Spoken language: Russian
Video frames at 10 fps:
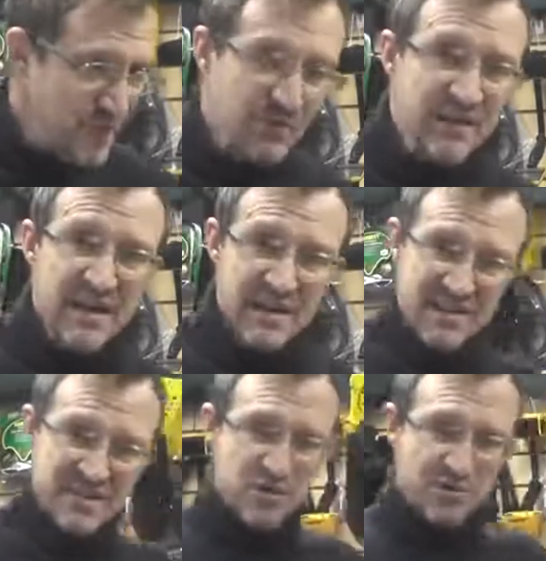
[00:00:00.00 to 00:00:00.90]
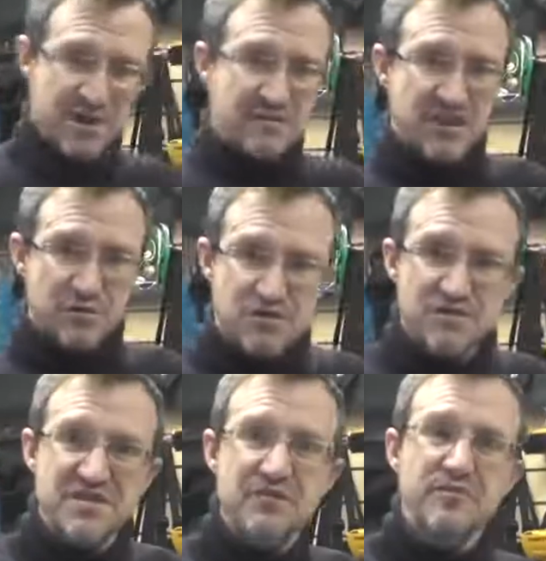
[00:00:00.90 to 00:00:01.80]
Вот. За счет этого, за то,
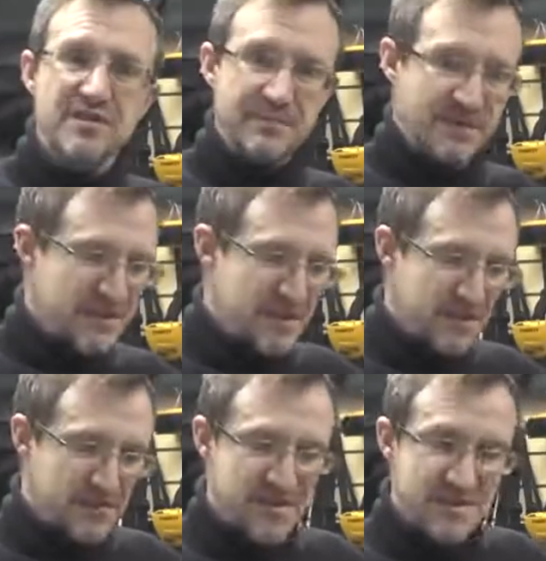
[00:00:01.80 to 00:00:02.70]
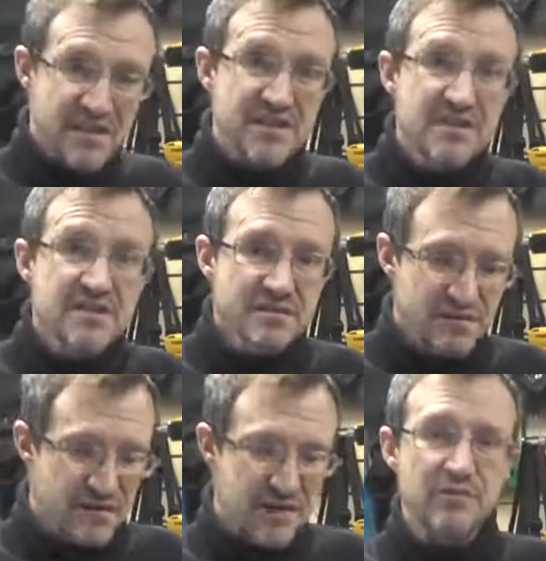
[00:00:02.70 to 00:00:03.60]
что в основном это пластик, соответственно, и
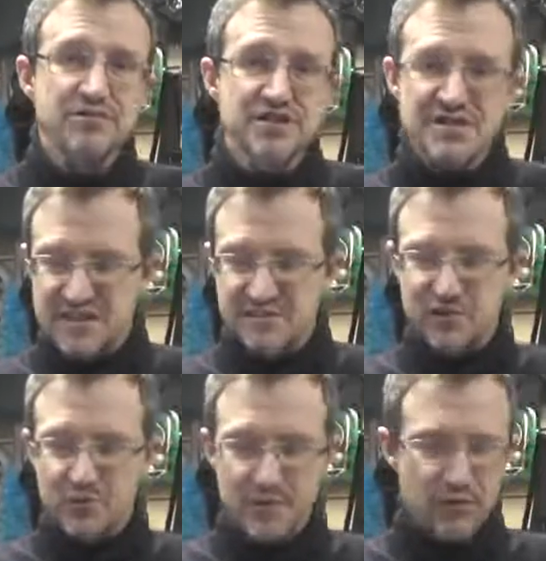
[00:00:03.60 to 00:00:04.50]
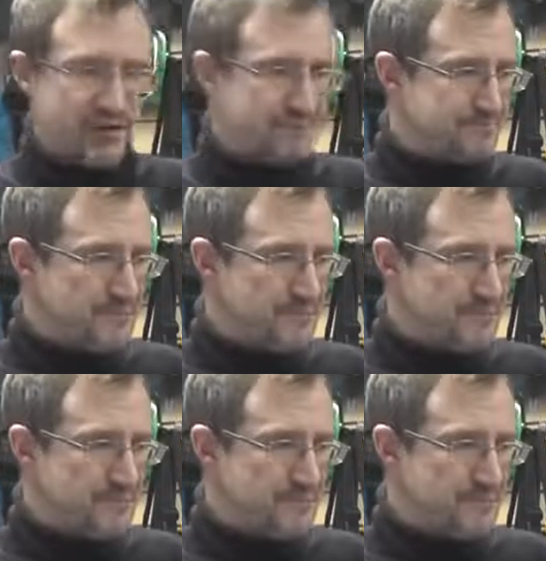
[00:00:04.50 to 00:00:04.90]
э, такая вот э, дешевизм этого прибора.